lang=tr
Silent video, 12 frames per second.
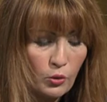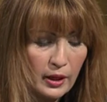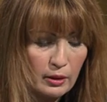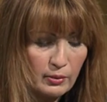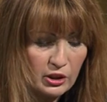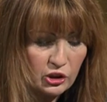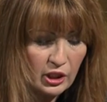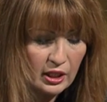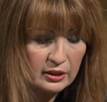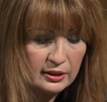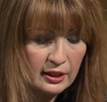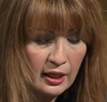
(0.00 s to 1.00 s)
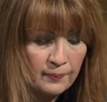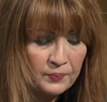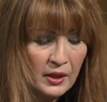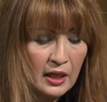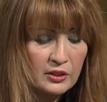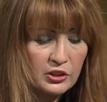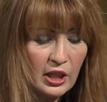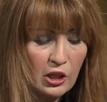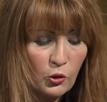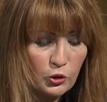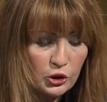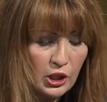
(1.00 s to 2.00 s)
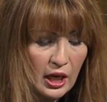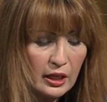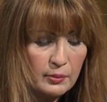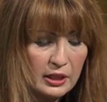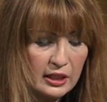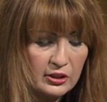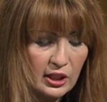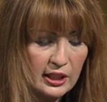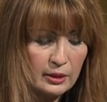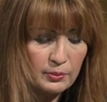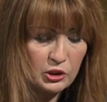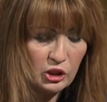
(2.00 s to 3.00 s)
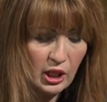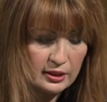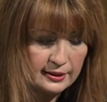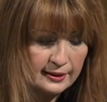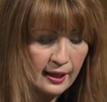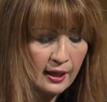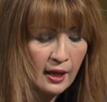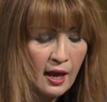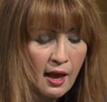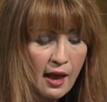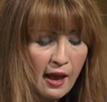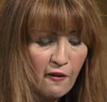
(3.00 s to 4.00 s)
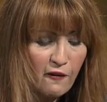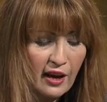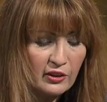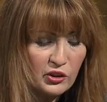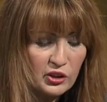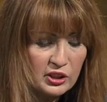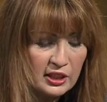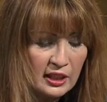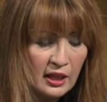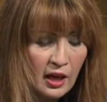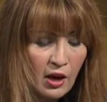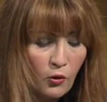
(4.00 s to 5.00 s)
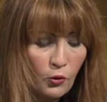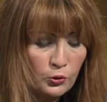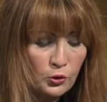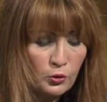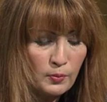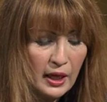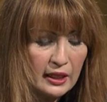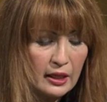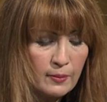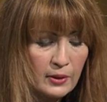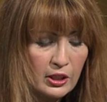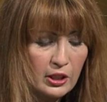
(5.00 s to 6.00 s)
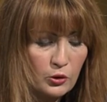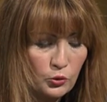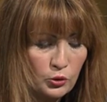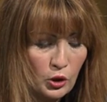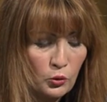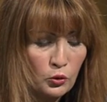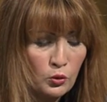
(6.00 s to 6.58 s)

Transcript: dövmeye başlarsa, sarhoşlarla birlikte yiyip içerse, efendisi onun beklemediği günde